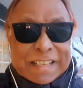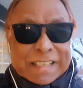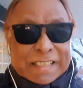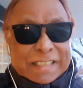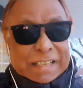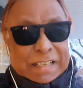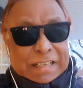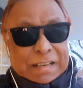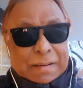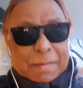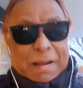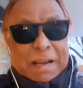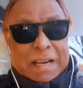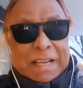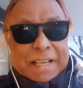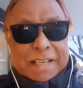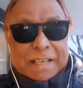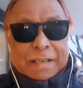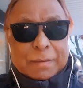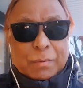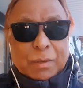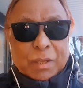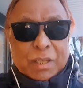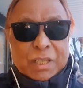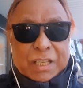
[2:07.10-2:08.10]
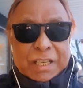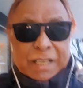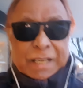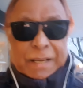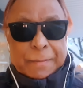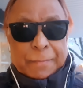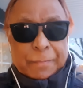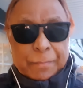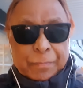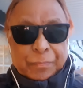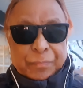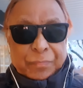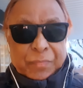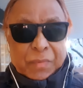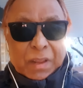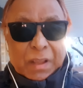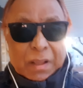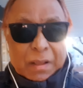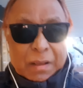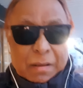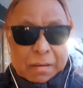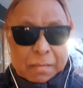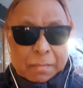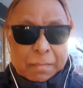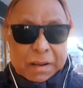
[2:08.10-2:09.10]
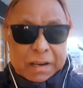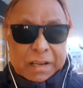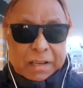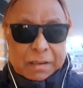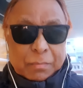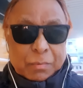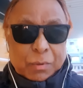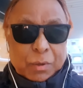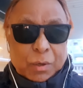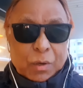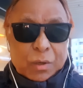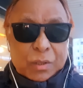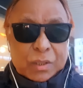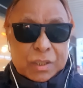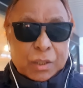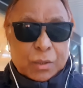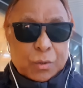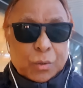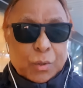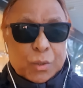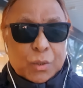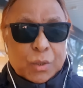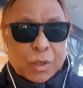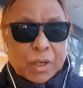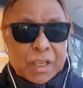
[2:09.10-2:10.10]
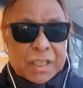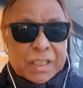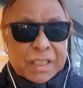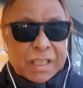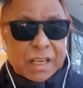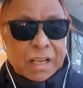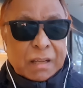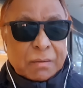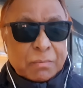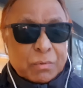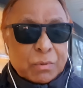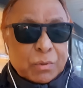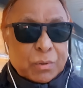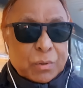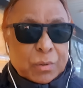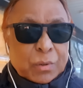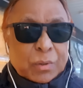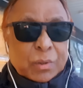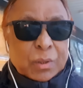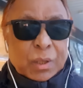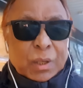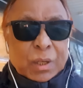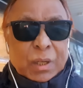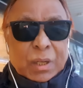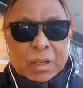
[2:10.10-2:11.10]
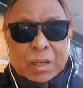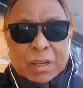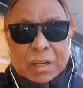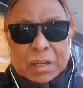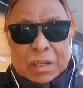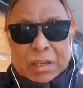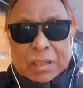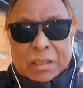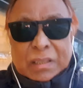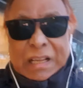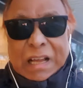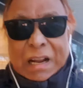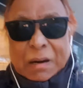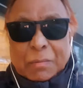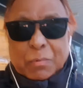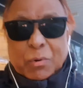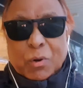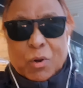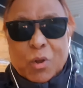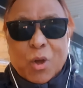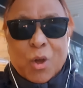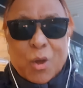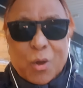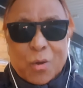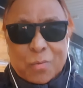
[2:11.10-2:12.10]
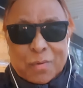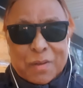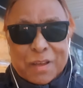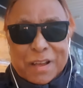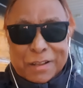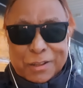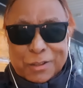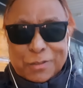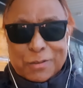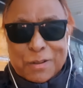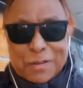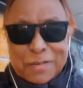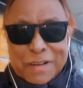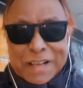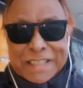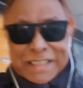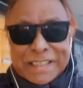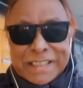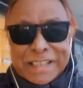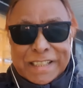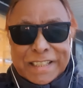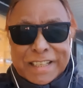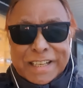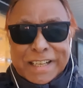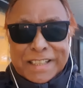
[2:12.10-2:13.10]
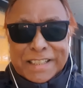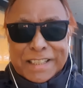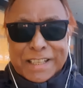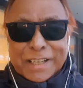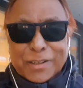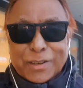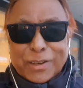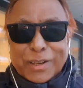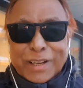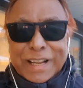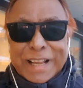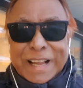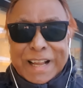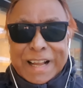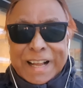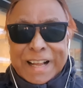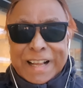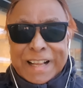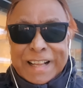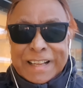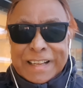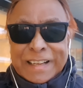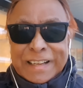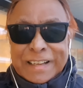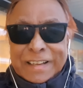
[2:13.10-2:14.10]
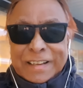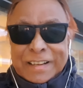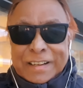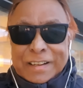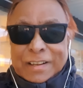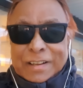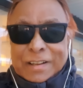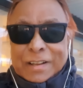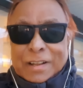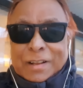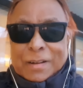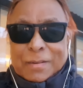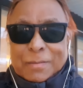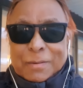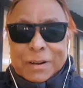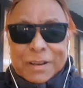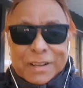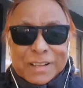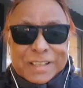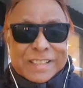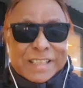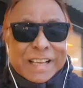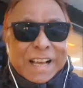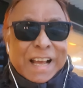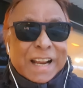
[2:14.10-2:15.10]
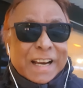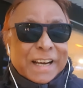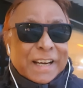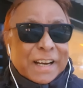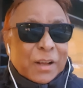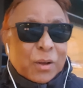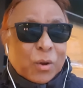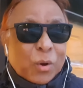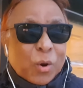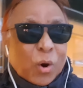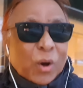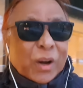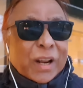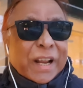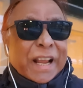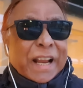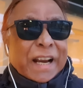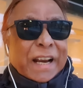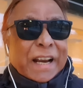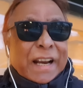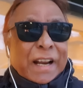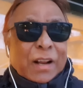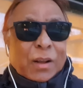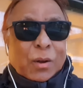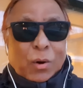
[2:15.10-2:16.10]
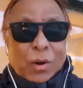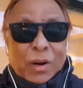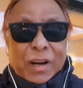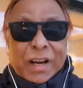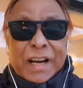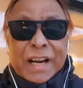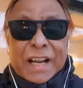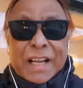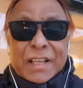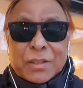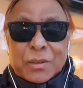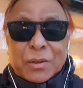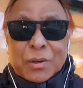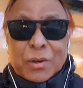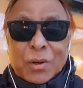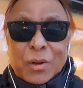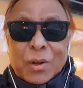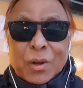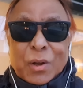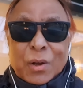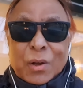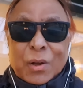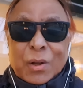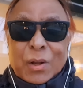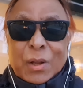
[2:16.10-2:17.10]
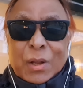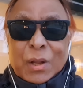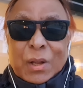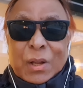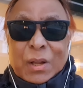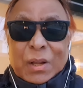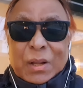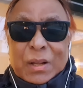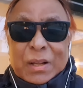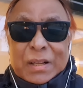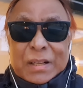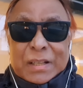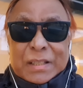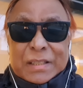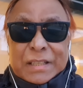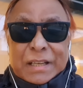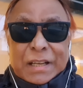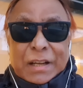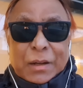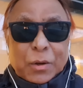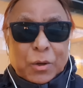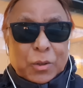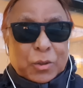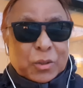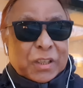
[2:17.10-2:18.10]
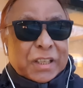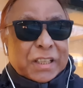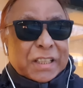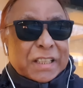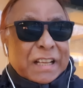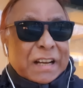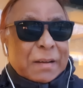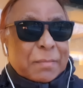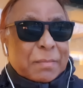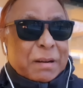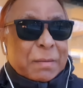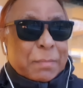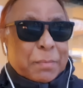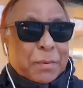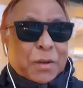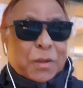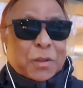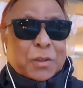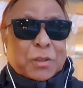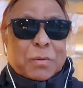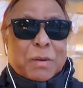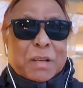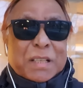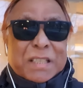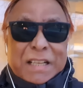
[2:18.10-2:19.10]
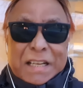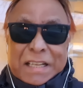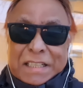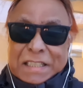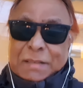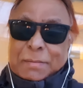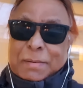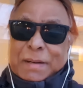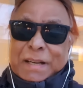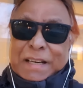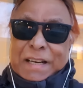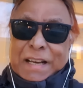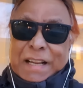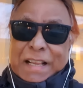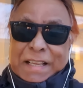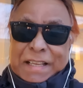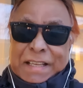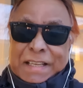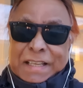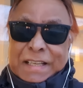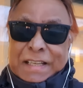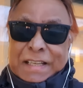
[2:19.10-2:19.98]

সে এসে মালিকরে বলছে মালিক বলল যে দুইজনে চালামু তারপরে মিয়া তুই পাঁচ লাখ টাকা দিয়ে করলা বললো স্যার এটা করেন এটা করেন এই জন্য যে গত ঈদে আমরা প্রিয়তমা চালাইতে পারি নাই